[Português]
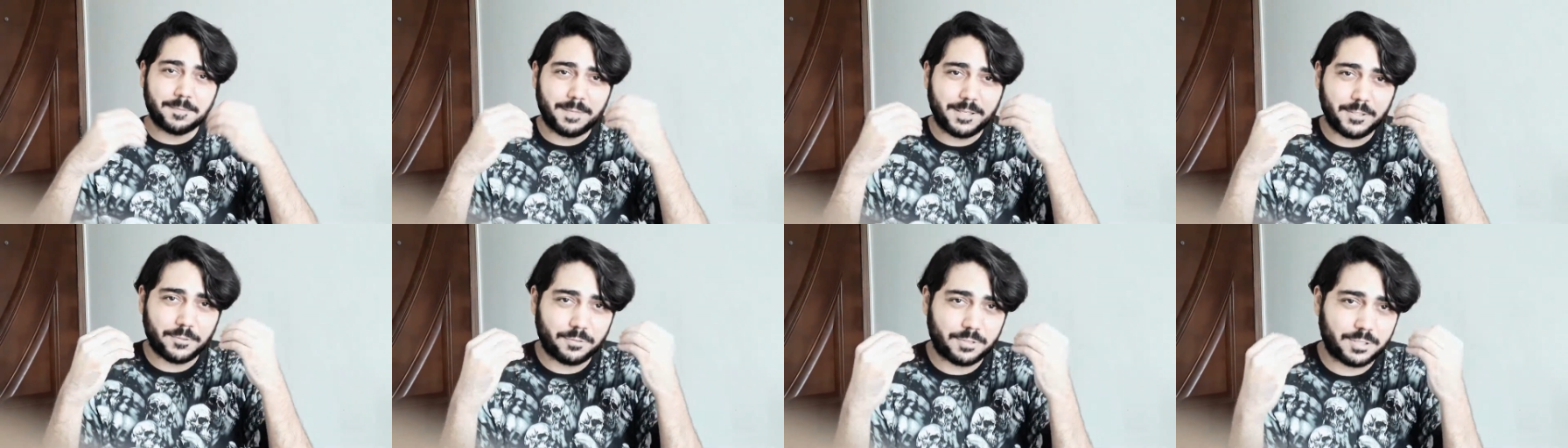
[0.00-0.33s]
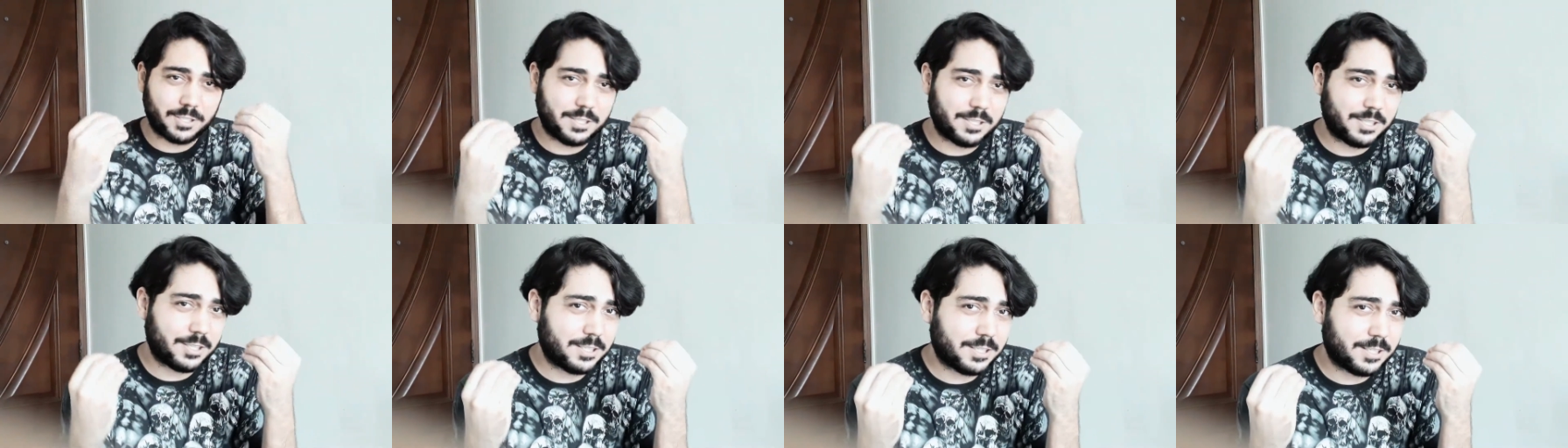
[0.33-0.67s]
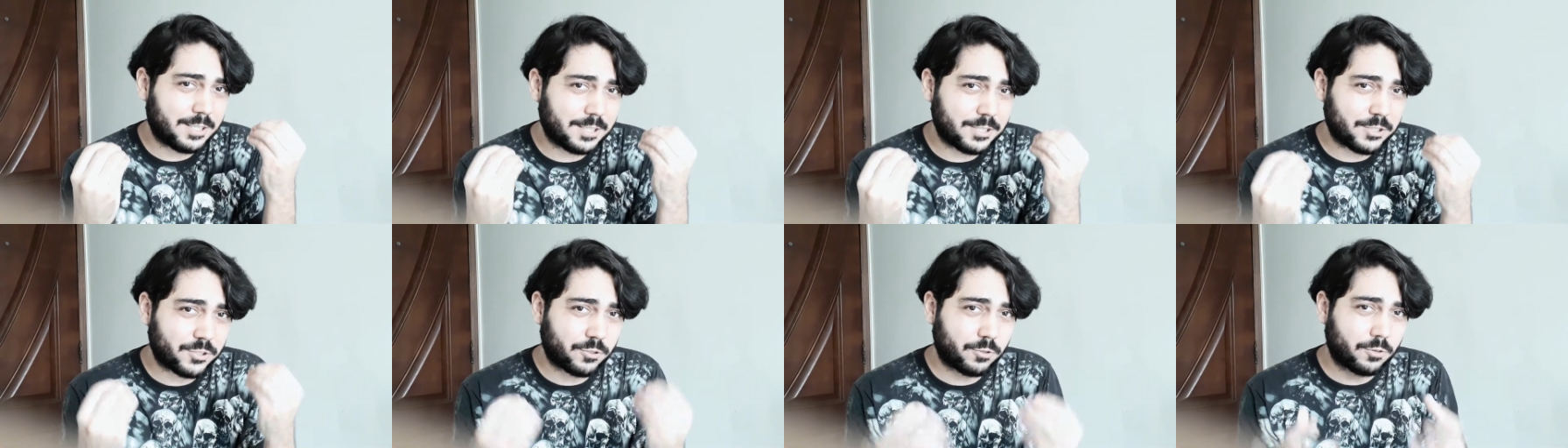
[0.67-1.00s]
bem sucedida
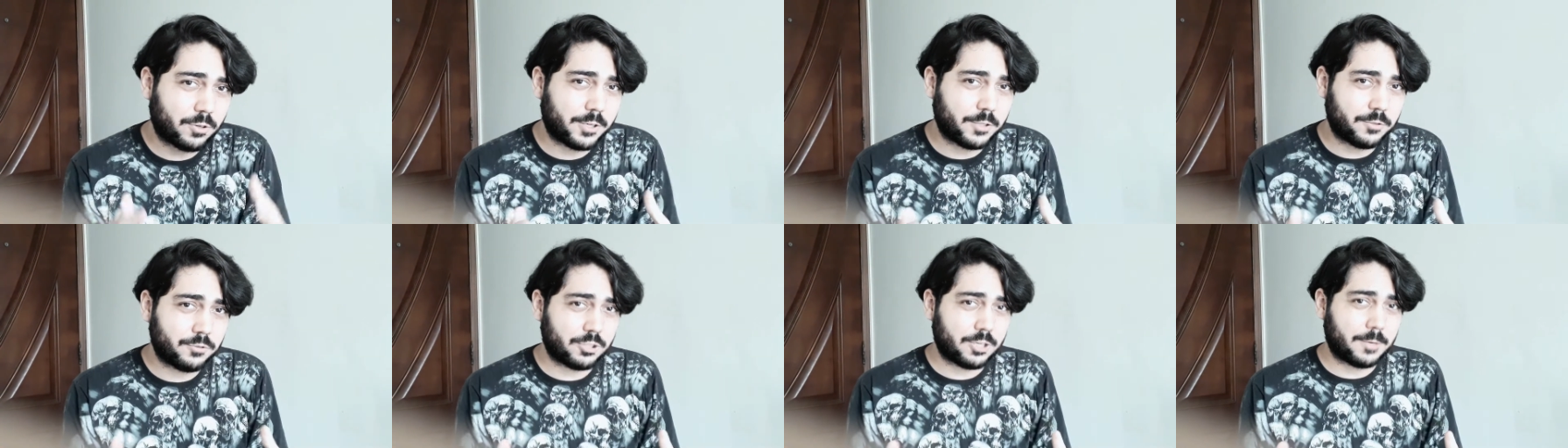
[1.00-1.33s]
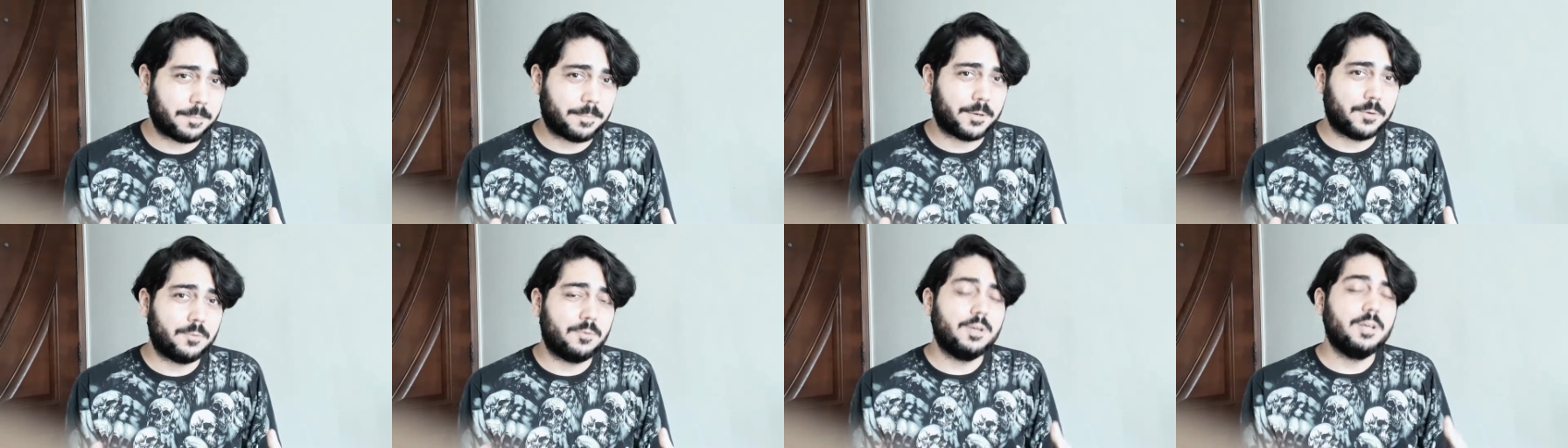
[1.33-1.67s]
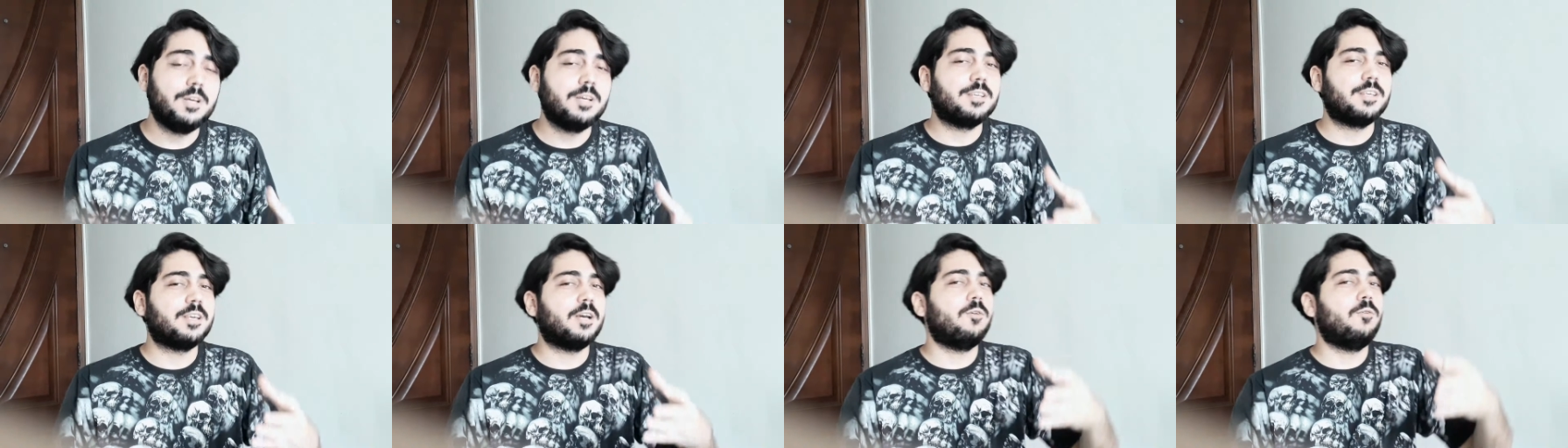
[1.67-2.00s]
da história do Japão,
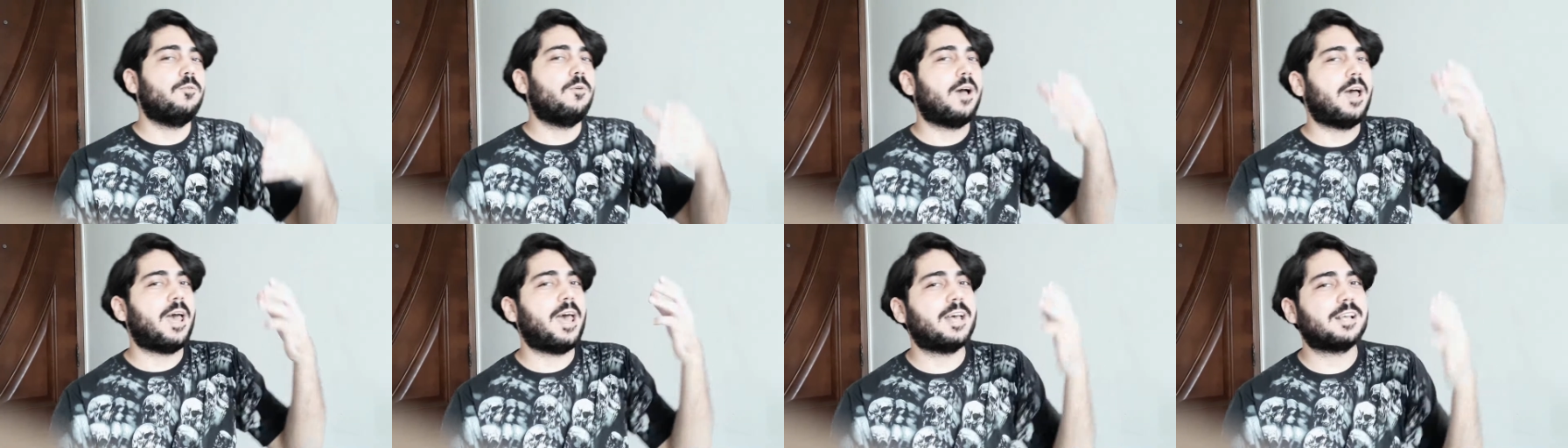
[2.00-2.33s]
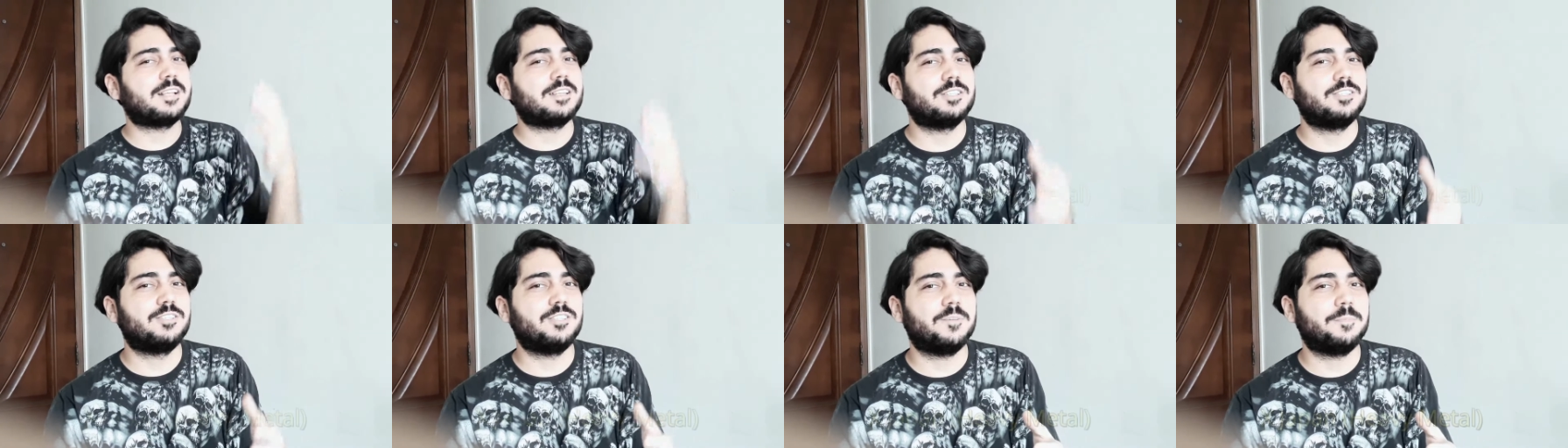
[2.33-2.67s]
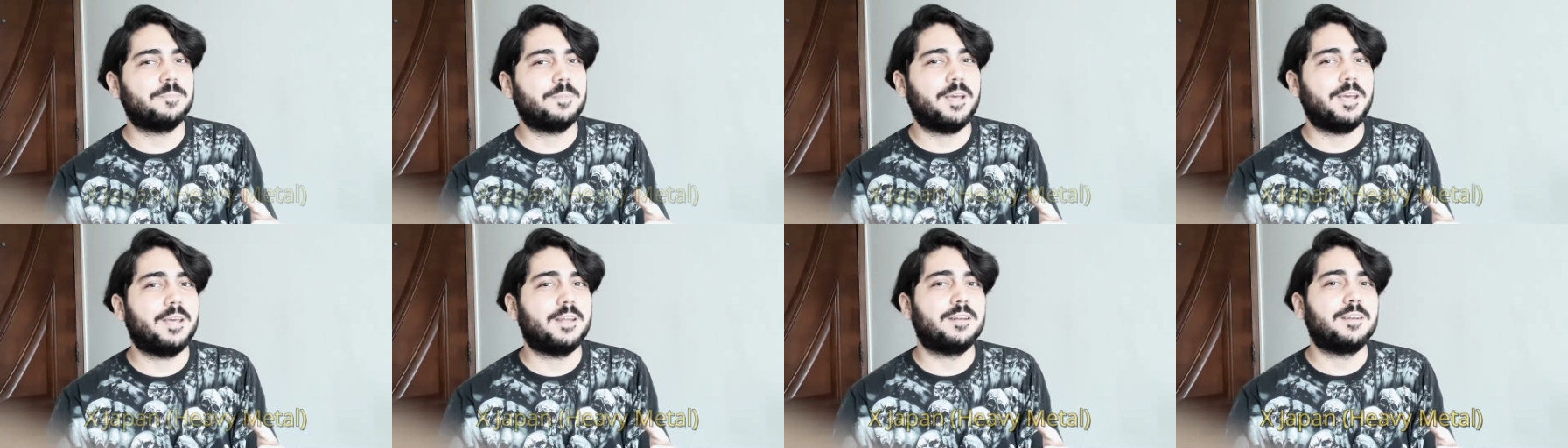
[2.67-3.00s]
que é o X
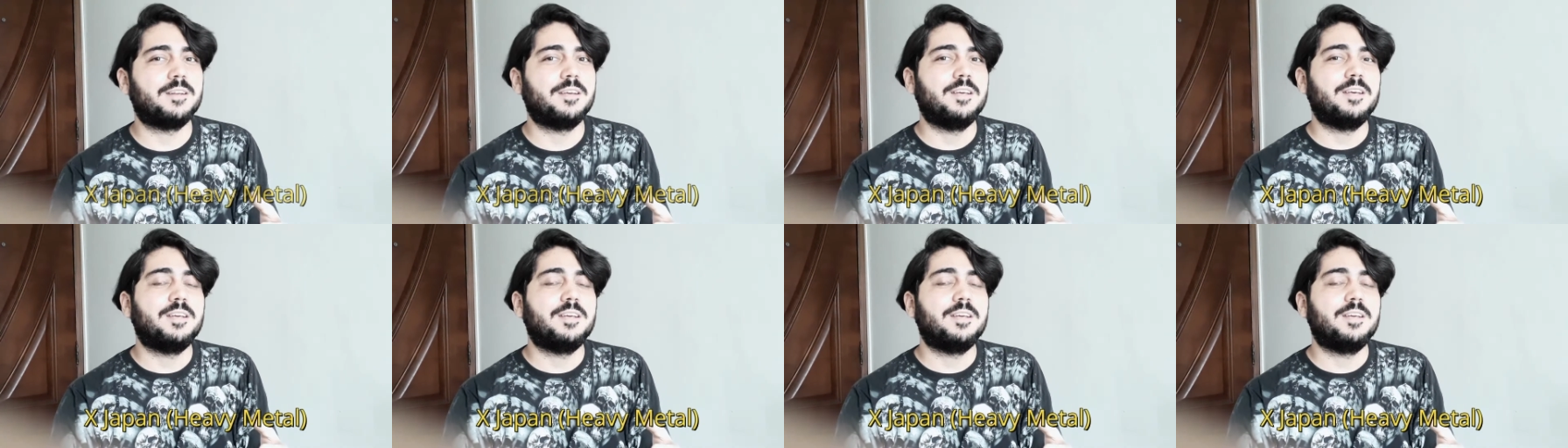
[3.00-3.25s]
Japan,